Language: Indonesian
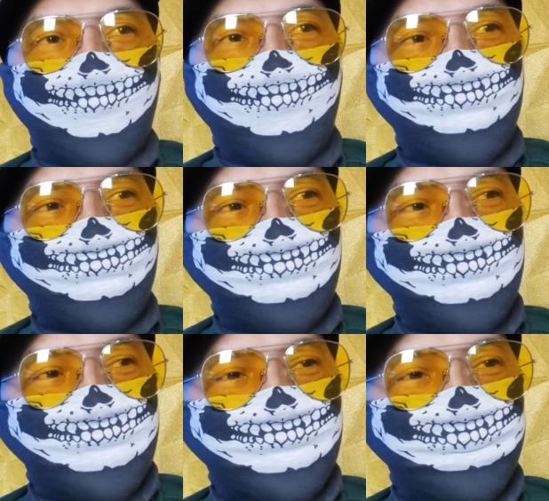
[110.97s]
atau
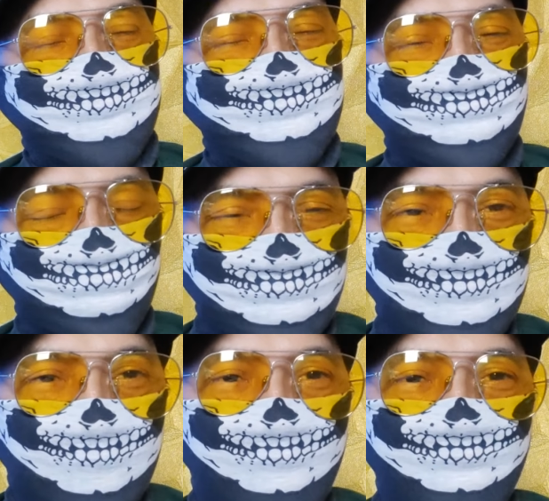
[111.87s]
di media
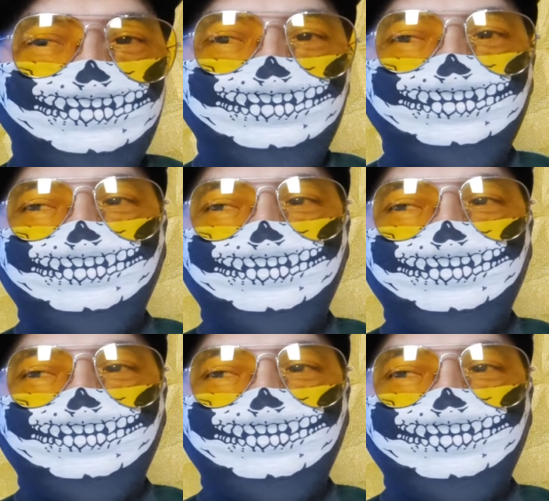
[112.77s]
sosial,